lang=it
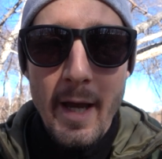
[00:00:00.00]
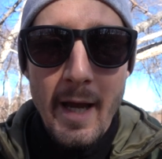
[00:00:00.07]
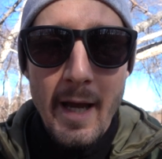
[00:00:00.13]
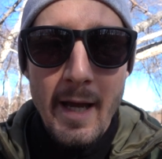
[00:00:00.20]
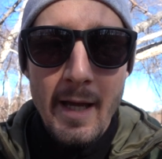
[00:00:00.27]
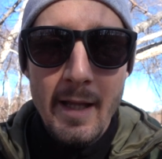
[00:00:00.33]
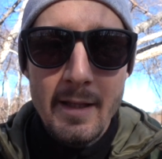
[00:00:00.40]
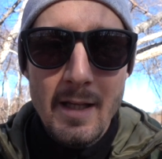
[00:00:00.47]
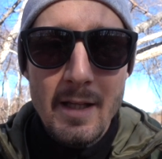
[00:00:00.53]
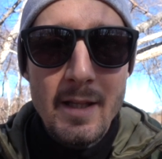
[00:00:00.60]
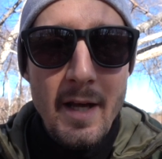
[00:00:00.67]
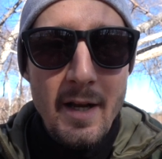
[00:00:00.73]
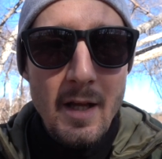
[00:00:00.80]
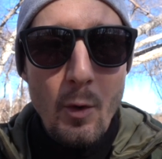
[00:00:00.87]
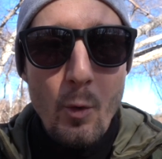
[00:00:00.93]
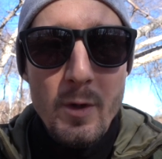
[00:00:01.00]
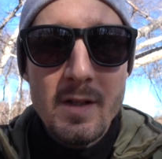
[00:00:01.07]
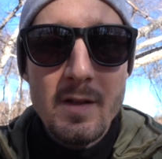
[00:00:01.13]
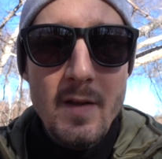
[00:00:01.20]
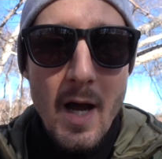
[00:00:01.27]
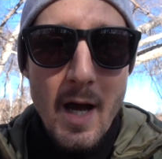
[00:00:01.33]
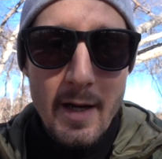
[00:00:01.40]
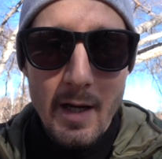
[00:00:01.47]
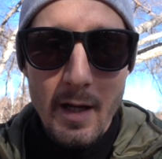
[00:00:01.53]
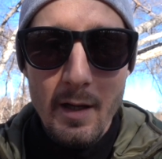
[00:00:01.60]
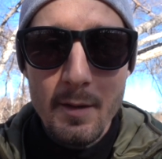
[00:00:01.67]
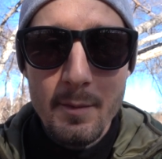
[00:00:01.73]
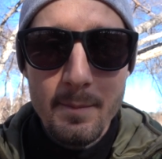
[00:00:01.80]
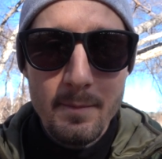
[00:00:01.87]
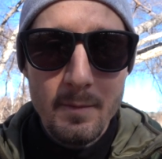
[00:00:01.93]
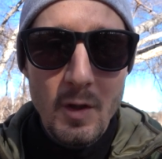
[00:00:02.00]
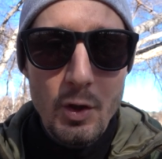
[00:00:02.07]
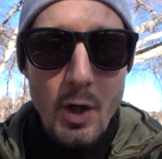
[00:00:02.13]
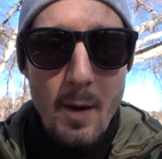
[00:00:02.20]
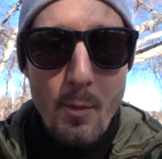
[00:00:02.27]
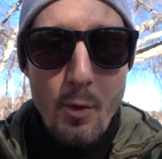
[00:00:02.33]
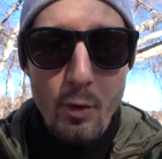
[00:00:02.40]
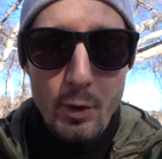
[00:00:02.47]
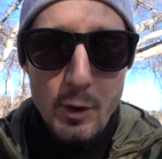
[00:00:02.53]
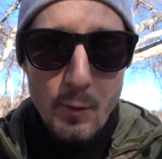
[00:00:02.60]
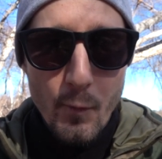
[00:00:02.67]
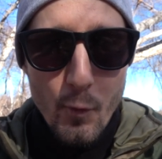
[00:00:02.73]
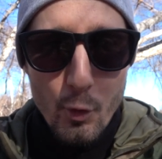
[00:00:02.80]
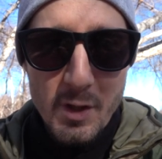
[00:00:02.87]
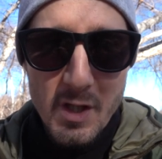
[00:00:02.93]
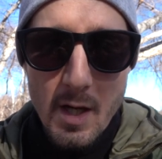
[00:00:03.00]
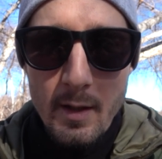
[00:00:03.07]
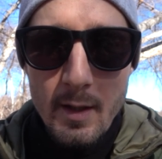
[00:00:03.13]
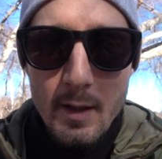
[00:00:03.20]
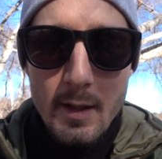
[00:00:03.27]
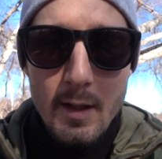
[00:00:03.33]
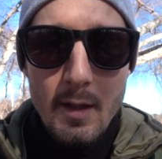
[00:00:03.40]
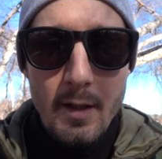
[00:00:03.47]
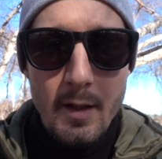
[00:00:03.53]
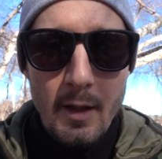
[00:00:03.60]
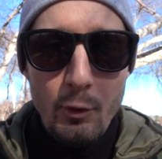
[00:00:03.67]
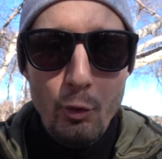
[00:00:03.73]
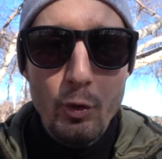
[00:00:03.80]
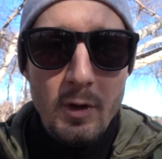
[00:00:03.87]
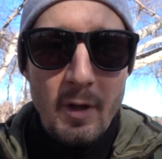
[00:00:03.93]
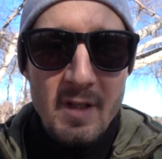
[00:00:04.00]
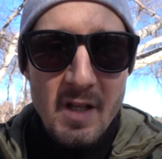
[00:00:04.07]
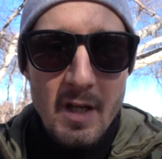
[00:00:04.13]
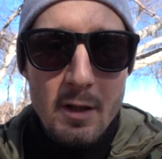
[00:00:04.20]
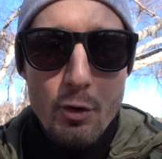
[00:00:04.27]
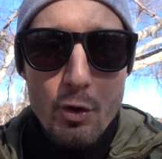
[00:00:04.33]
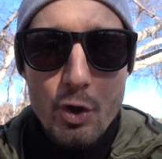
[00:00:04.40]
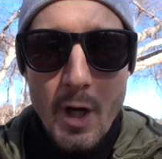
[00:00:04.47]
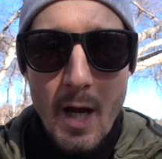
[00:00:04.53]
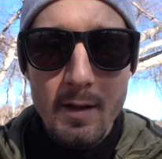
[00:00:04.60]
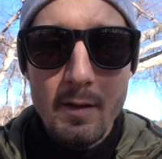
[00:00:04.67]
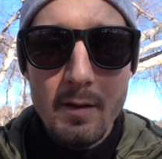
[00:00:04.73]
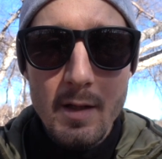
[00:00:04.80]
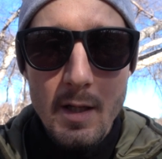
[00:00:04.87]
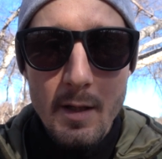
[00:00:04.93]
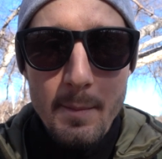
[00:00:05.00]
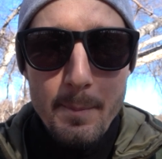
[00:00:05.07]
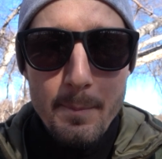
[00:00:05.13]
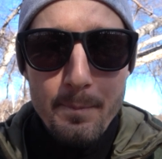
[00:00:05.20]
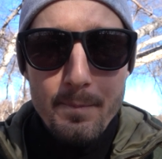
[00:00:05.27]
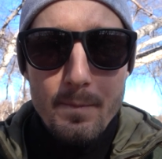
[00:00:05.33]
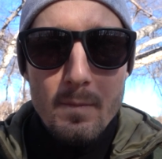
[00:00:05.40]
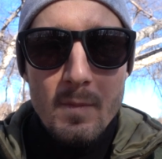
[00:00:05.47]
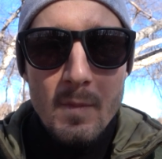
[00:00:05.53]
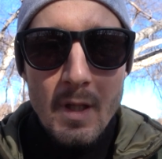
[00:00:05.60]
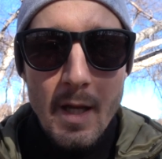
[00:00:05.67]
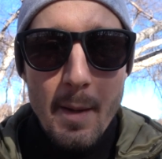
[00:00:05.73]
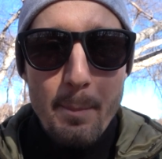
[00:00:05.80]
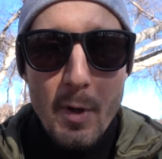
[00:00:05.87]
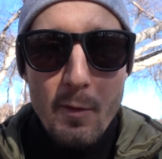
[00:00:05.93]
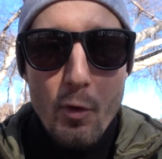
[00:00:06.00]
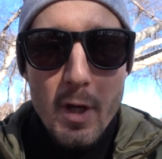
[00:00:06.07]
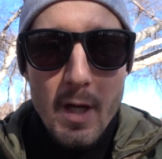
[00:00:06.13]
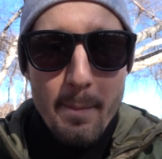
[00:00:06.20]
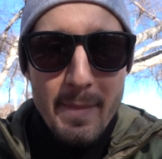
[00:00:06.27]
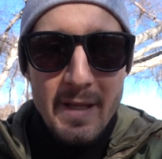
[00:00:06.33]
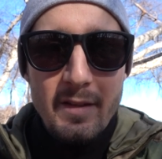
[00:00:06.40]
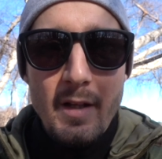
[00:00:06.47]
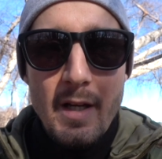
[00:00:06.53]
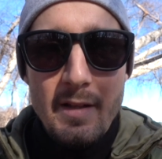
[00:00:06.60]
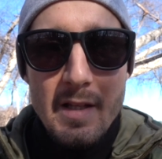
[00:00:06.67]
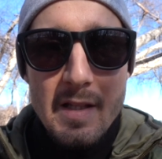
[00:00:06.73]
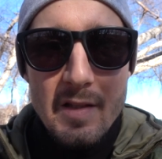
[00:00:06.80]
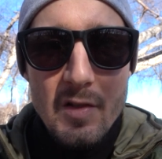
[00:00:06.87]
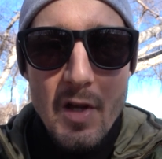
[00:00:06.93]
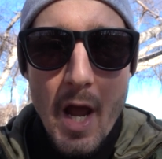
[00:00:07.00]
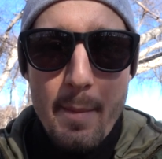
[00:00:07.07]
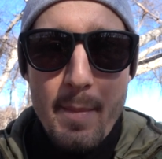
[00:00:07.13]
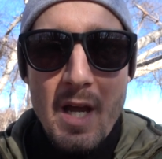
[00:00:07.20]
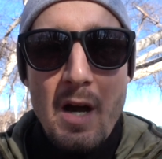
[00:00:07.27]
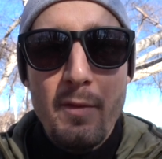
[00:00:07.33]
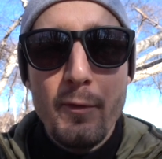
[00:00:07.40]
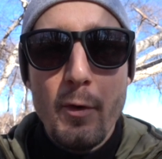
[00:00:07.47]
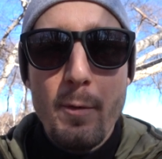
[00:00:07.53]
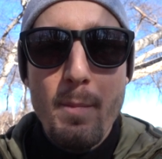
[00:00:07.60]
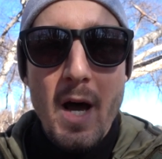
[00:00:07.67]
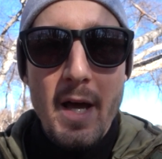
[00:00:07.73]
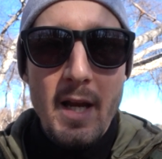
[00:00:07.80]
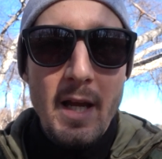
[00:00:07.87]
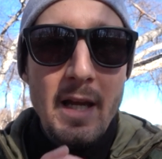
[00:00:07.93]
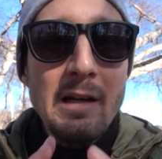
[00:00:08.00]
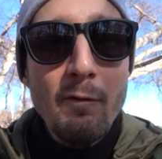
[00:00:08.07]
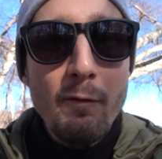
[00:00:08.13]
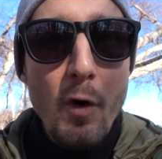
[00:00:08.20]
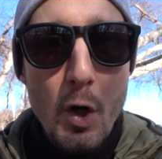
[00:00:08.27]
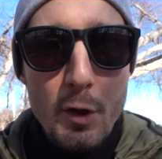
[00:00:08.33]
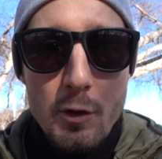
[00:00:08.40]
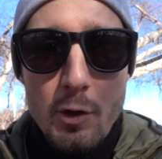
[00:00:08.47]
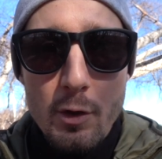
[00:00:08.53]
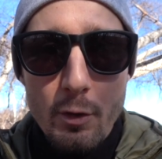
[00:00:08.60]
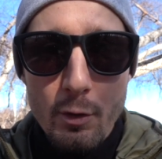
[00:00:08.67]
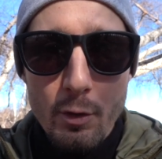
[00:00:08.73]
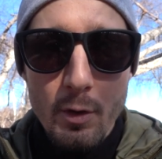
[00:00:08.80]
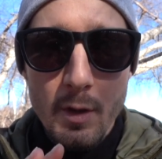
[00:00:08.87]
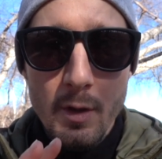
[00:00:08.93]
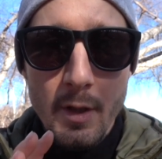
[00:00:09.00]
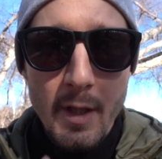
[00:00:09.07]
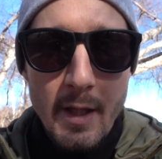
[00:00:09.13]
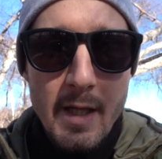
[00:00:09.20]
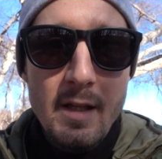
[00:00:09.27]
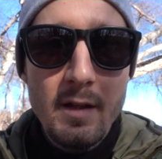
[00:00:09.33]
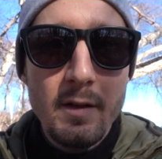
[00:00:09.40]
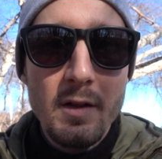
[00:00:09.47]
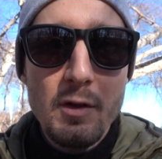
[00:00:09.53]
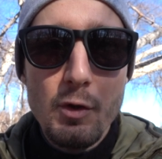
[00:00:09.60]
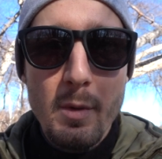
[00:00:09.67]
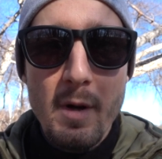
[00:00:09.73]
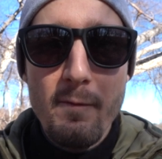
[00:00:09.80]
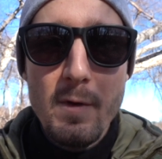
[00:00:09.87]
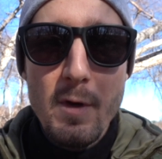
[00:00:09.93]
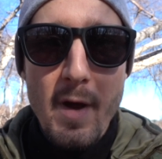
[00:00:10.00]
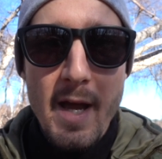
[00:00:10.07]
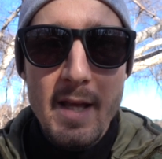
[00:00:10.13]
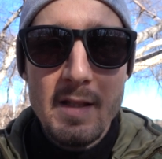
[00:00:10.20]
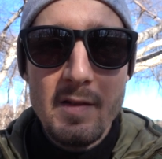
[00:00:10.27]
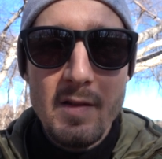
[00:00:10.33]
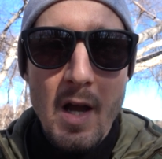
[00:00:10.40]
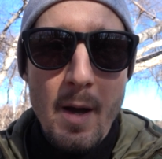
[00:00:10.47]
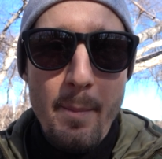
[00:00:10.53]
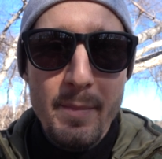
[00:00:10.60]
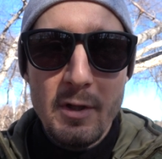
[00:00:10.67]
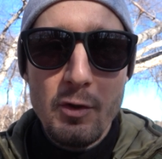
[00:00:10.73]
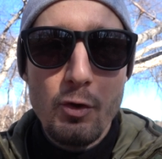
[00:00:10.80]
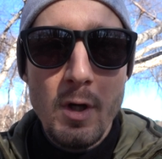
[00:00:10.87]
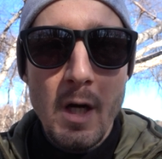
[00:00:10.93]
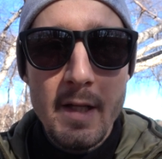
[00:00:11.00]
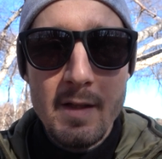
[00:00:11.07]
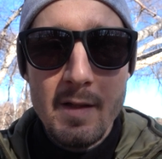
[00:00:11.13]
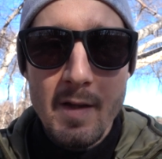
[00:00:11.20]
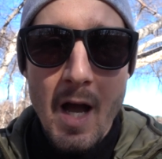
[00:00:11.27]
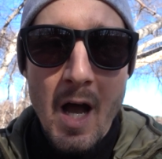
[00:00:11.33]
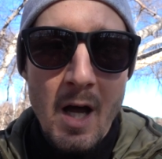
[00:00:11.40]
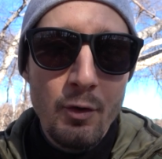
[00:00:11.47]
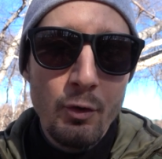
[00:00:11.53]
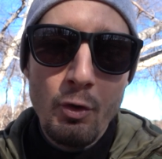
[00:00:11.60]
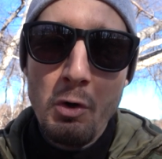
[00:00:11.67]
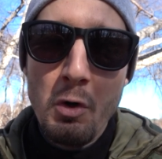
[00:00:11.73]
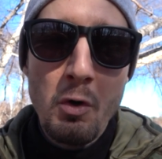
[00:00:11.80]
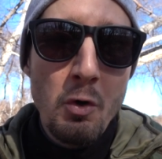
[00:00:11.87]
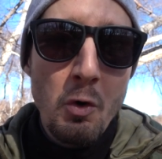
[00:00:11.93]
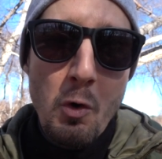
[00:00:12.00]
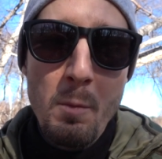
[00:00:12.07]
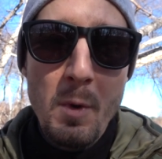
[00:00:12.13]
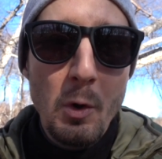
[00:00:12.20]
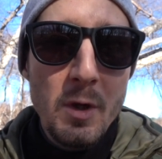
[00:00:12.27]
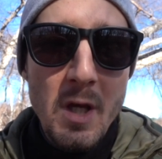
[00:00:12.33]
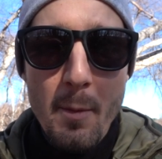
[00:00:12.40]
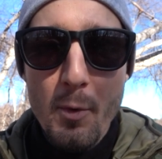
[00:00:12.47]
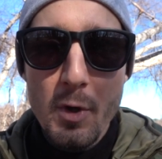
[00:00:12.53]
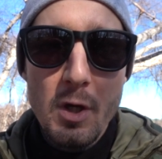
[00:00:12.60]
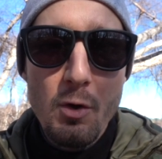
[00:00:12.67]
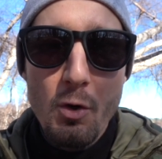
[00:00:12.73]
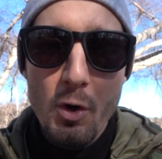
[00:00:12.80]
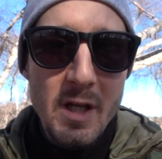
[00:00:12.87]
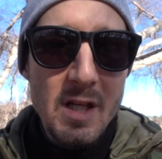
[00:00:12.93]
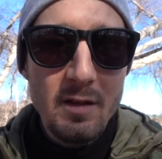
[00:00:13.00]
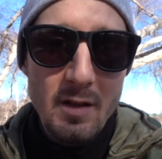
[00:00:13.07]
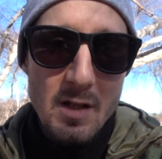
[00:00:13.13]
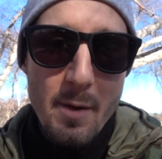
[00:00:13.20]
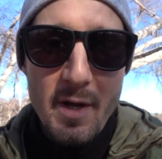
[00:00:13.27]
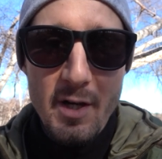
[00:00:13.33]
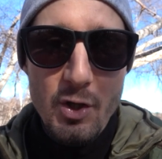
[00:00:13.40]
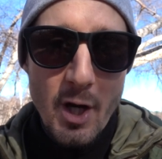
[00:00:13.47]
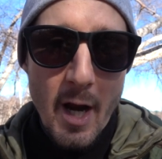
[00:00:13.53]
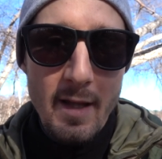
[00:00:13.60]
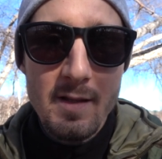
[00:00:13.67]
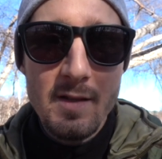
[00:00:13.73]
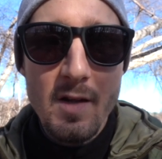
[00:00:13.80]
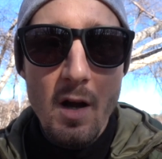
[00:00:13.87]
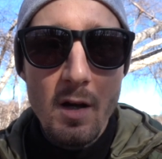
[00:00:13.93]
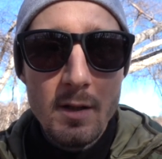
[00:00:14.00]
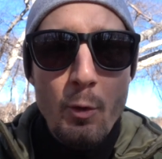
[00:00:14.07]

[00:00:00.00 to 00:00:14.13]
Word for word: è di andare ad acquistare, diciamo, sfusi, eh, tutta una serie di oggetti che poi voi metterete insieme a formare il vostro kit di sopravvivenza personalizzato o come lo chiamo io kit di emergenza.